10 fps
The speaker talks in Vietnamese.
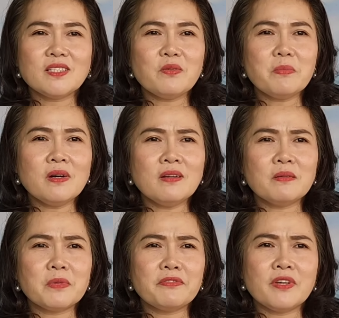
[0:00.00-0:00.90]
60
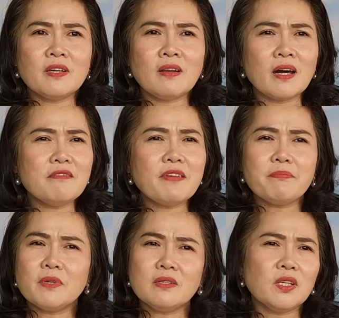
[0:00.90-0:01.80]
rồi mà về lỡ
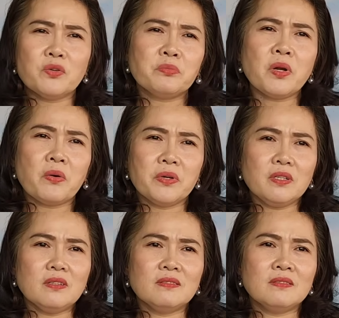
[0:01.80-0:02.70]
vấp nữa chị không
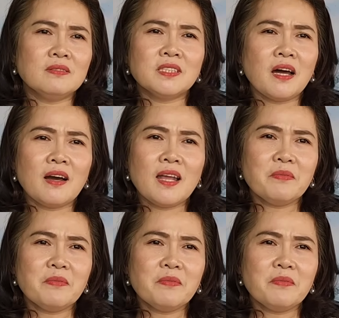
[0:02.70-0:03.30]
nổi ừ, sợ yeah.